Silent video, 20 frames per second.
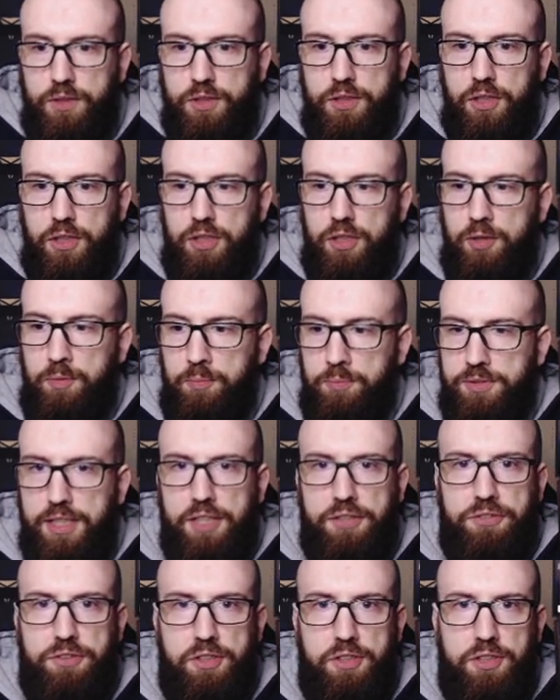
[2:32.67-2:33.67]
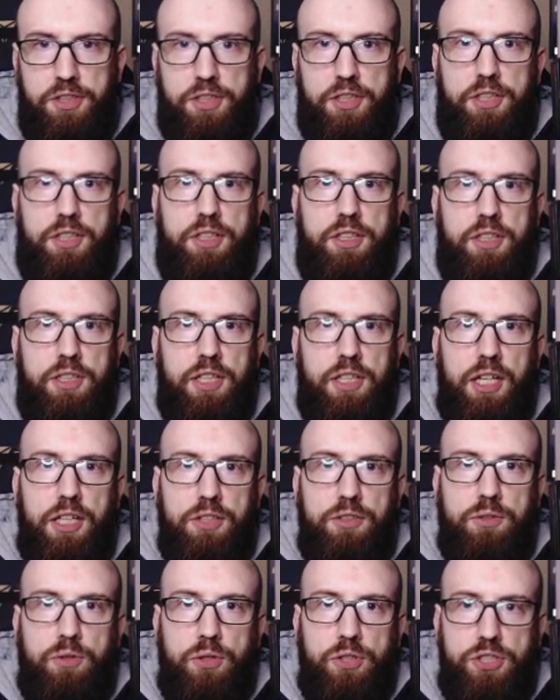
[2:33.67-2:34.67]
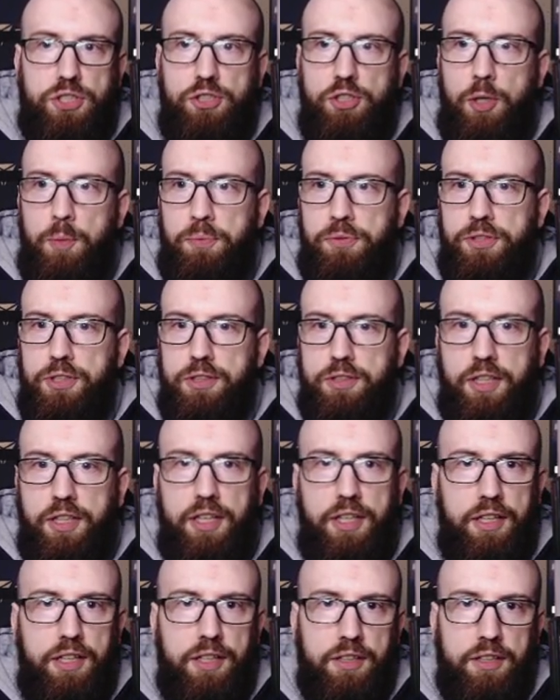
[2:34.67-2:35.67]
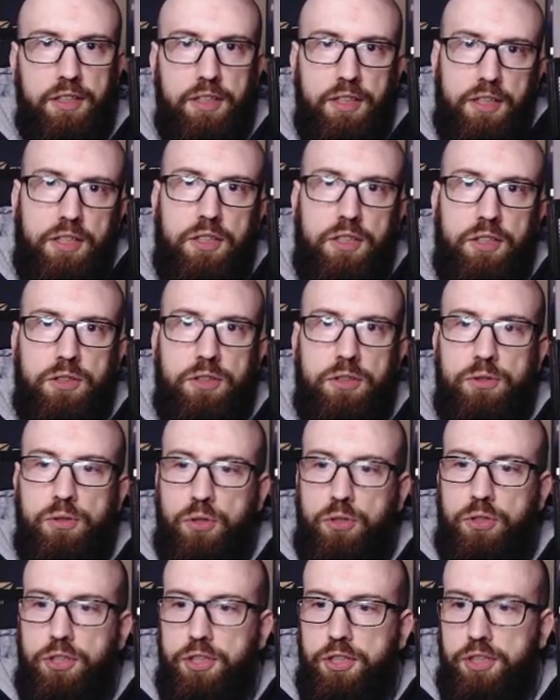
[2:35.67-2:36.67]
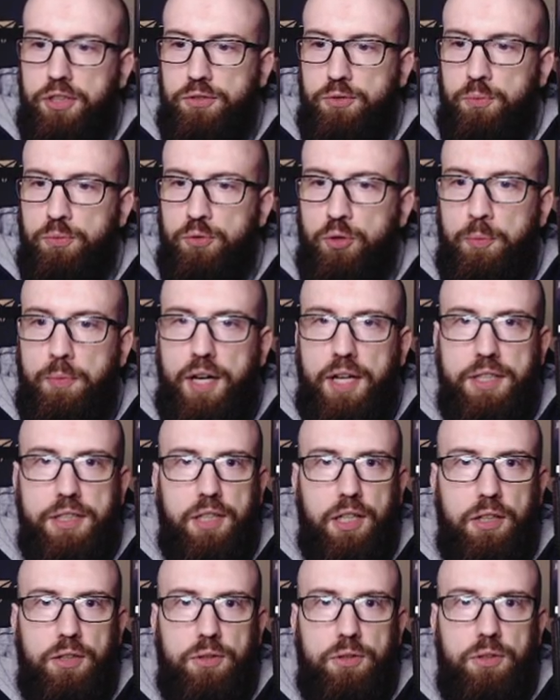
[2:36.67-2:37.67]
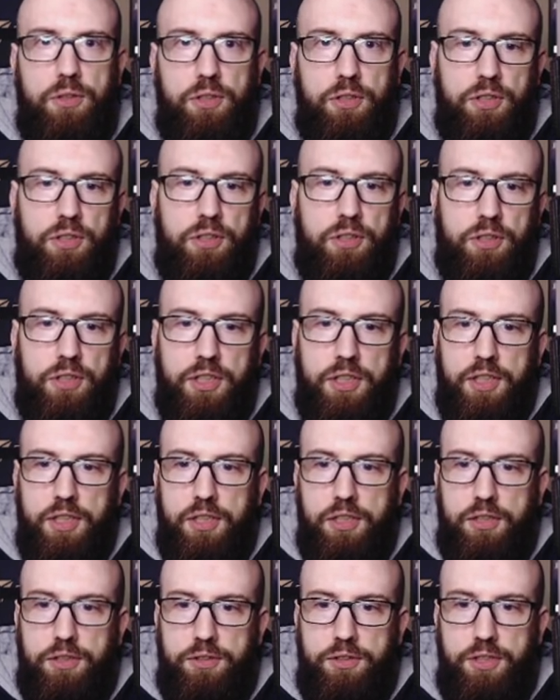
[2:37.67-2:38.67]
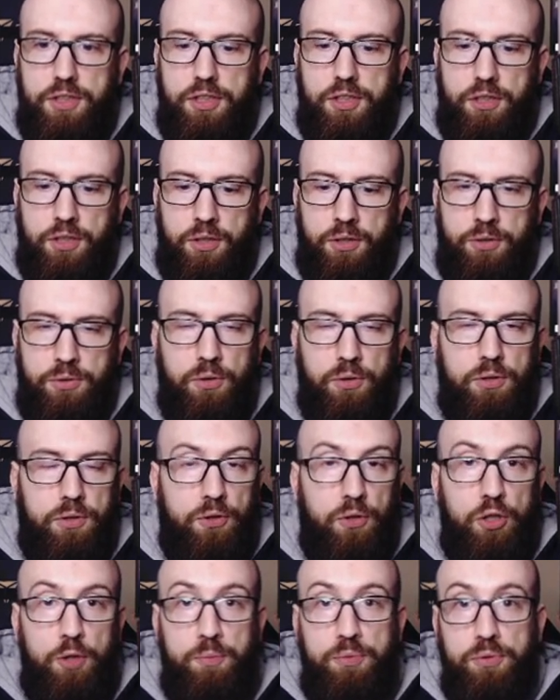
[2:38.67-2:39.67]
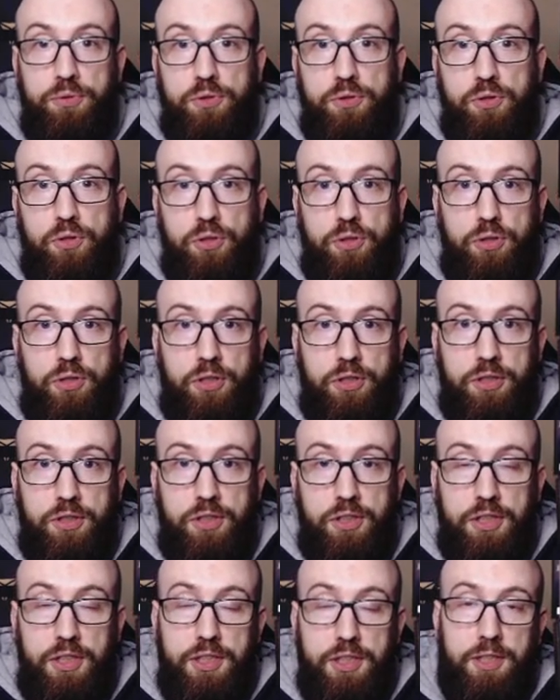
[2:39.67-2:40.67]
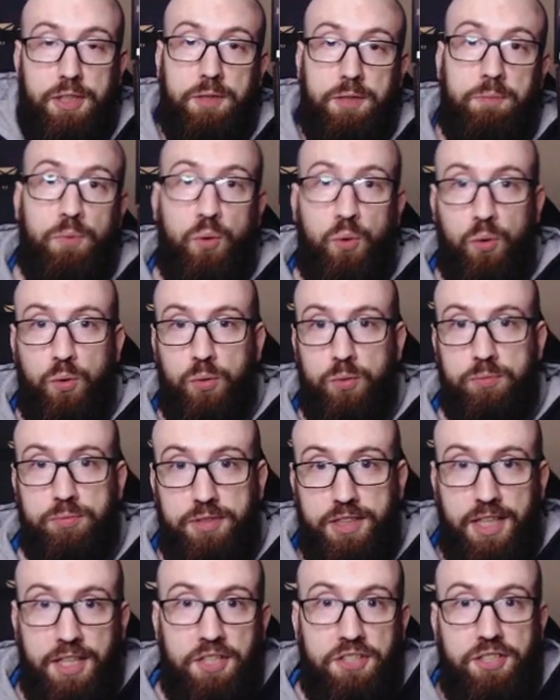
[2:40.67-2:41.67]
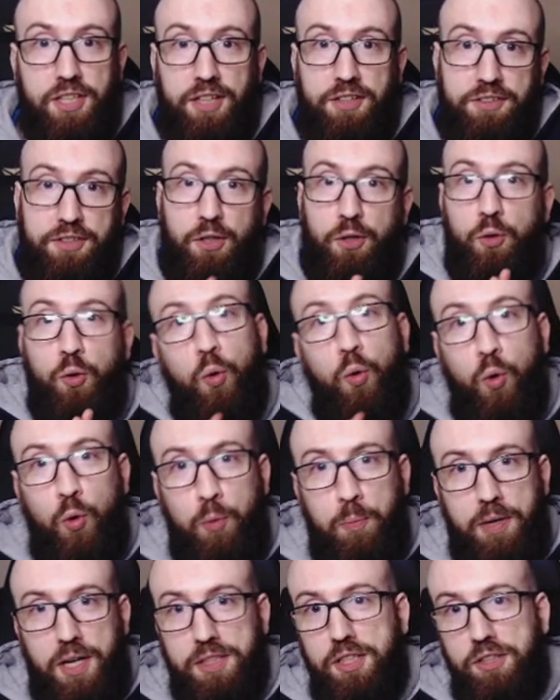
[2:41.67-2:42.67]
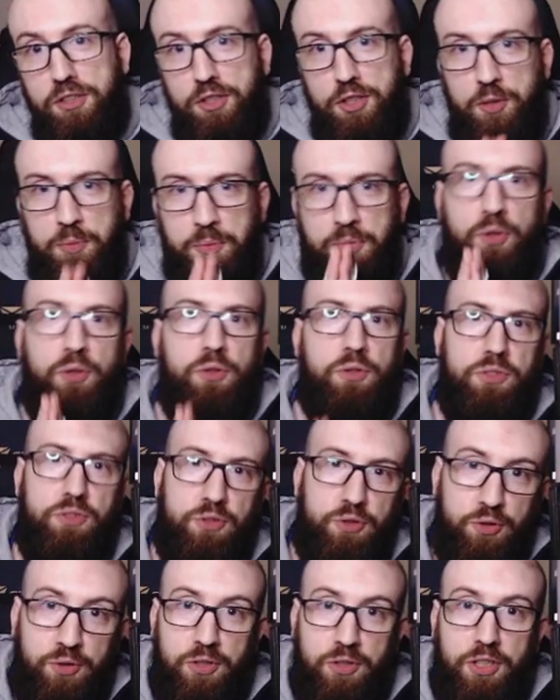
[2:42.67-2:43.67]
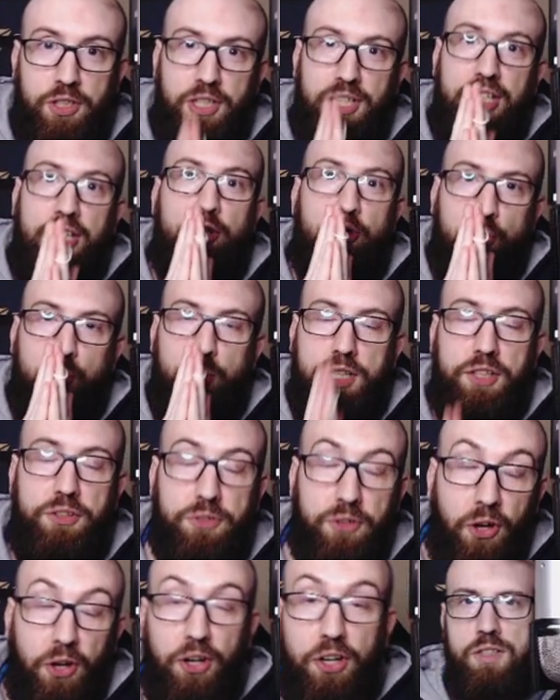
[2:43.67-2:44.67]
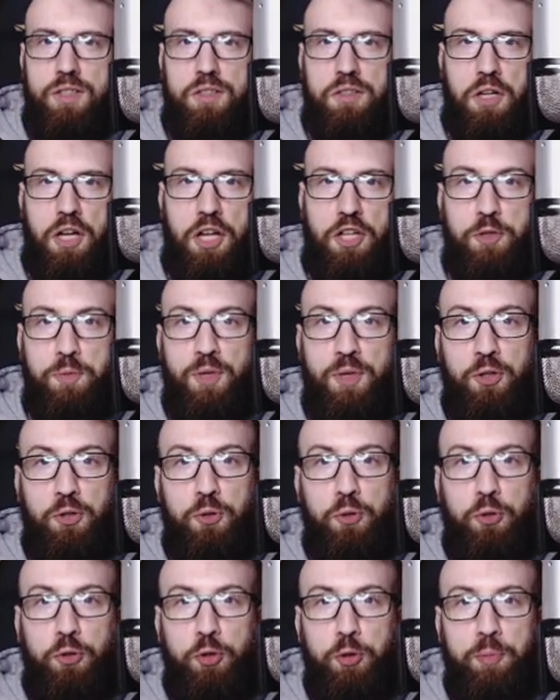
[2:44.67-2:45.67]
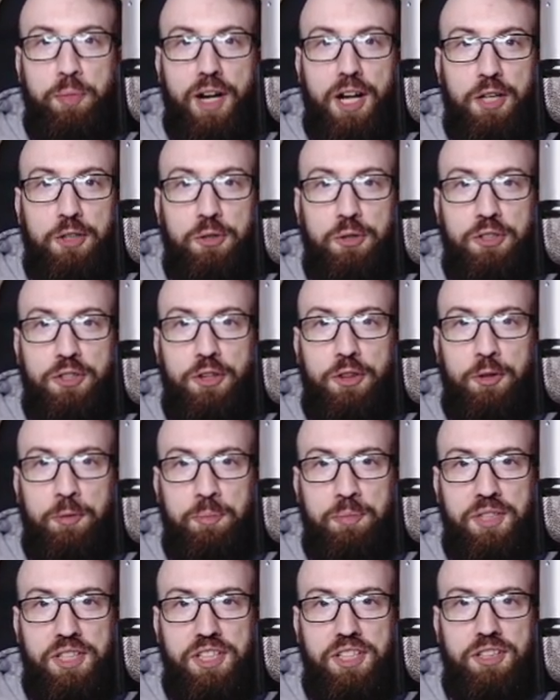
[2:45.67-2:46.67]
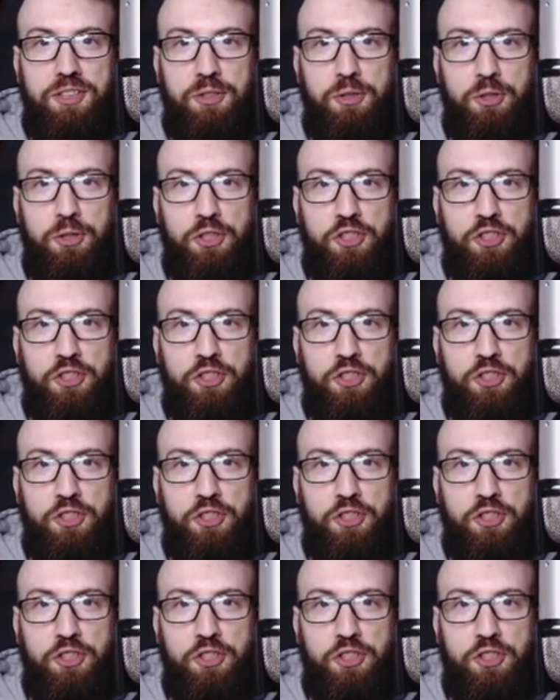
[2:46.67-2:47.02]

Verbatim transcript: um, 음, 데스티니 할 것이 없을 때 그렇게 좀 더 많이 할 거예요. 네, 여, 여러분 거뭐 괜찮다고 받아들이면 좋겠어요? 하지만 유튜브 알고리즘이 그걸